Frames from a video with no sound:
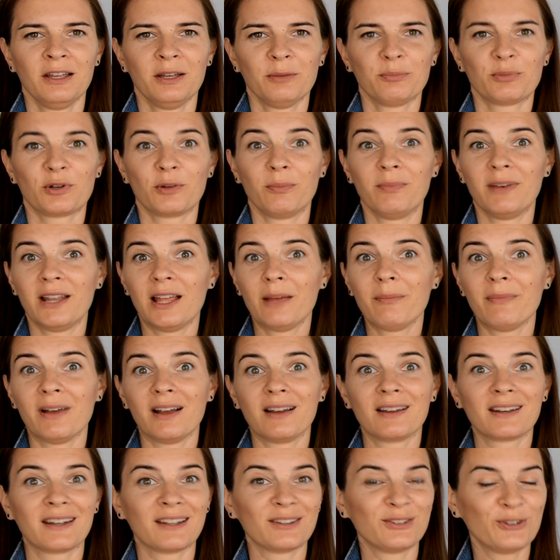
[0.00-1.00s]

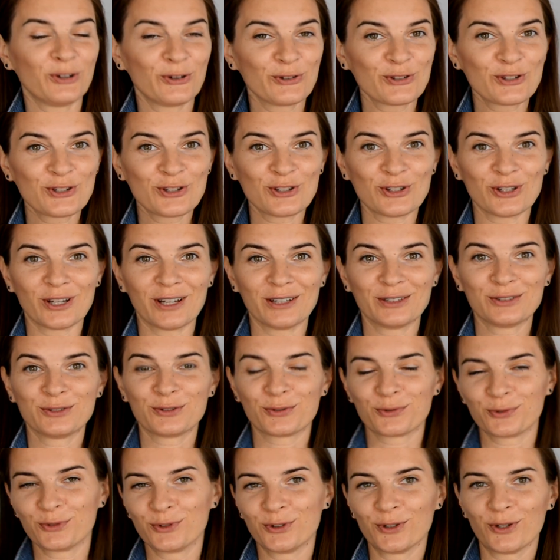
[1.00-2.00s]
problemach, radościach,
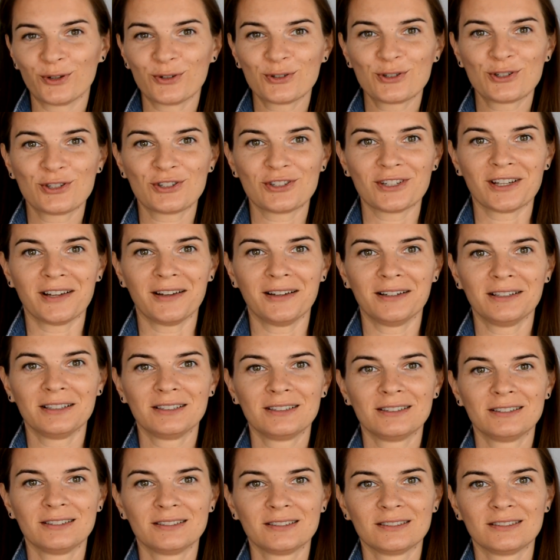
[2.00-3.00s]

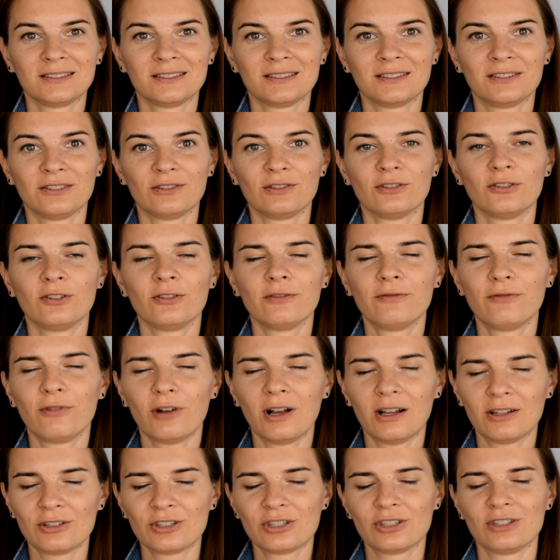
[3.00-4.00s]
trudnościach, no
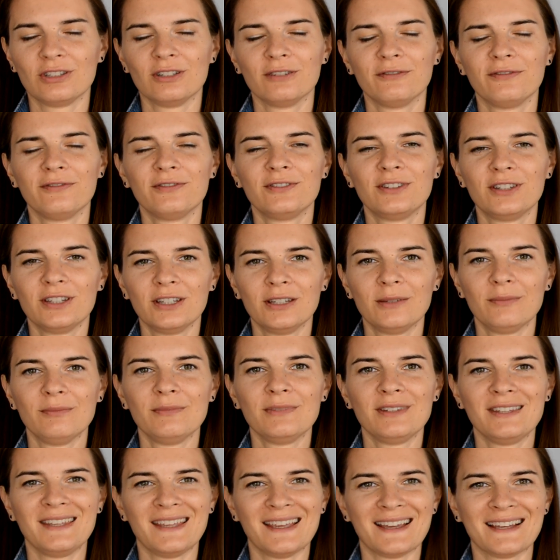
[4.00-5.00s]
właśnie, w tym
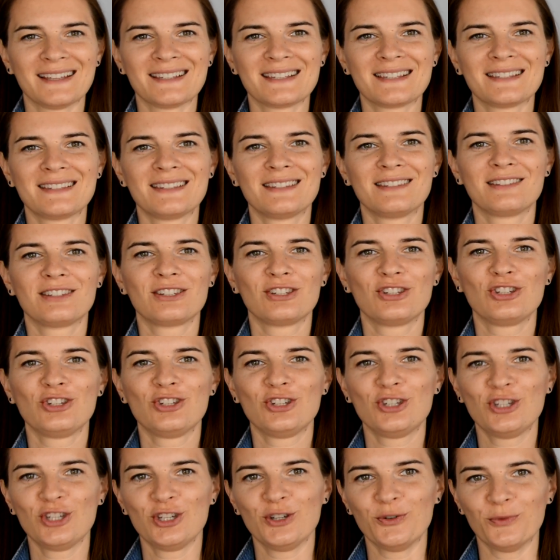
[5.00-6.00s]
jest
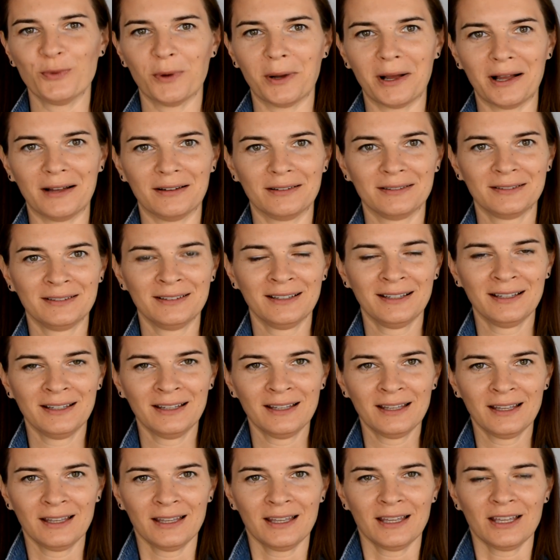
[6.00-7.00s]
siła.
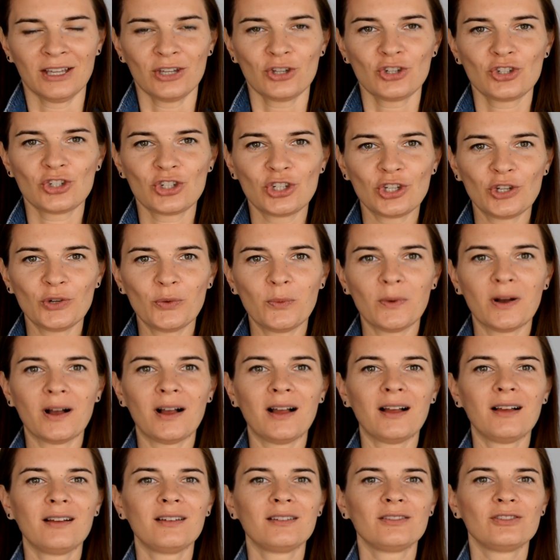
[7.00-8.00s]

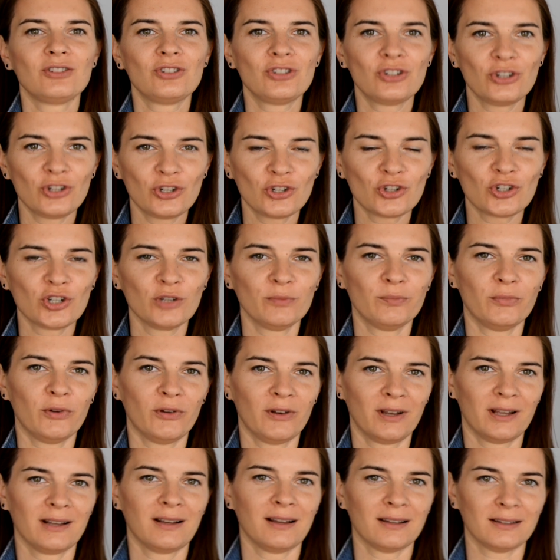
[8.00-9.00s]
Siła ciszy
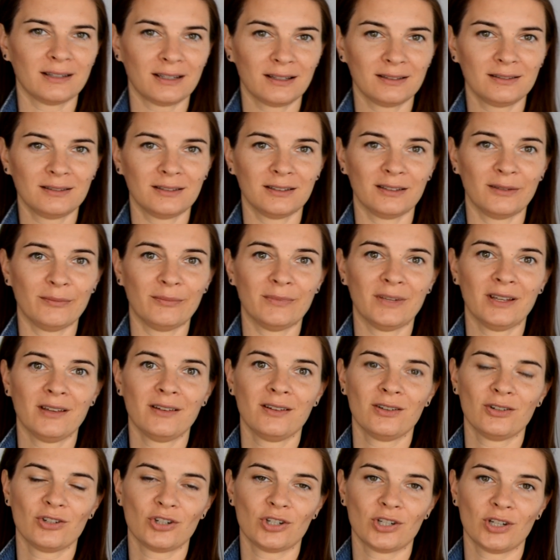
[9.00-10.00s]
polega na tym,
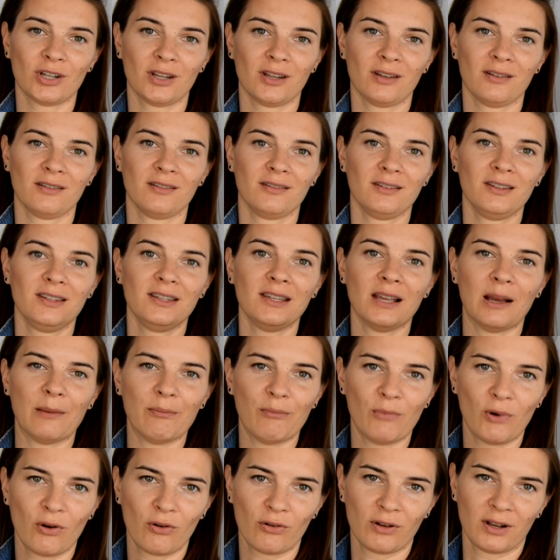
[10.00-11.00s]
że ja
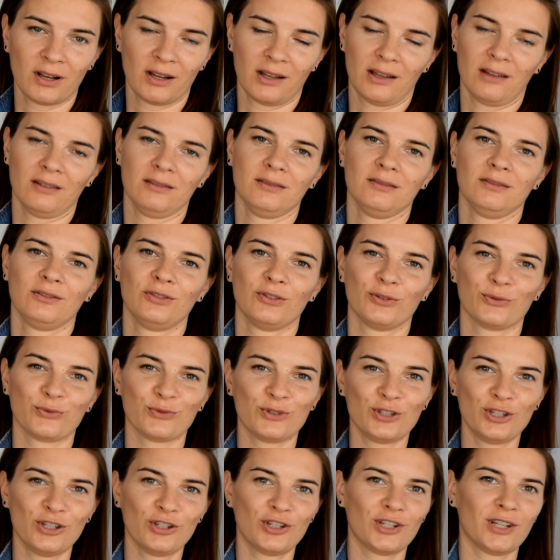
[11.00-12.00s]
mogę tą
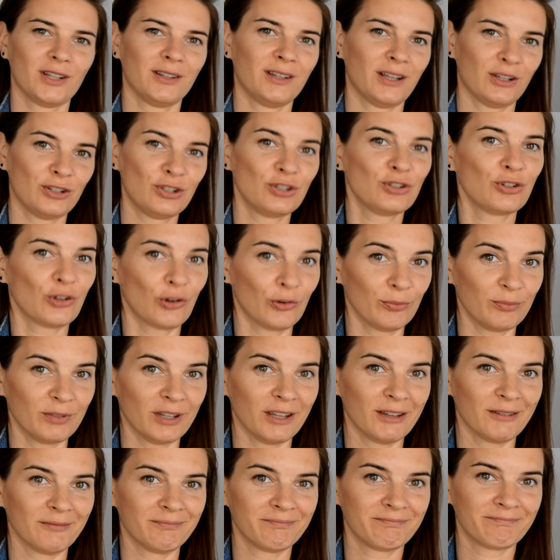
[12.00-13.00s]
ciszę dać
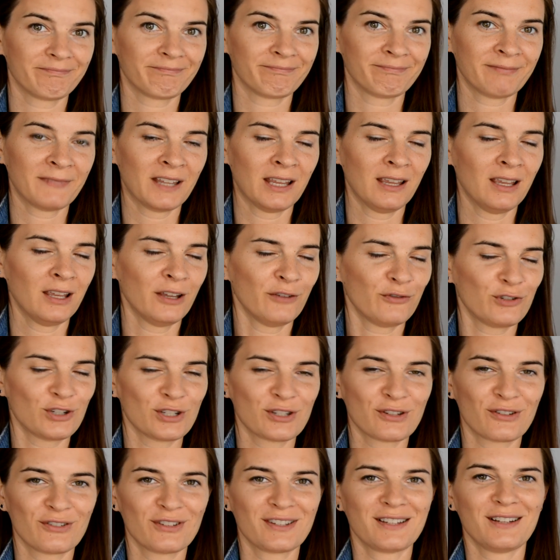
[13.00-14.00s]
Tobie.
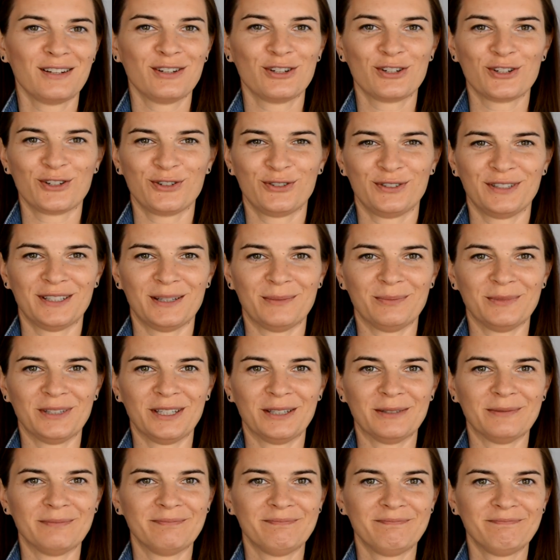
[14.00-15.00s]
Wszystko zależy ode mnie.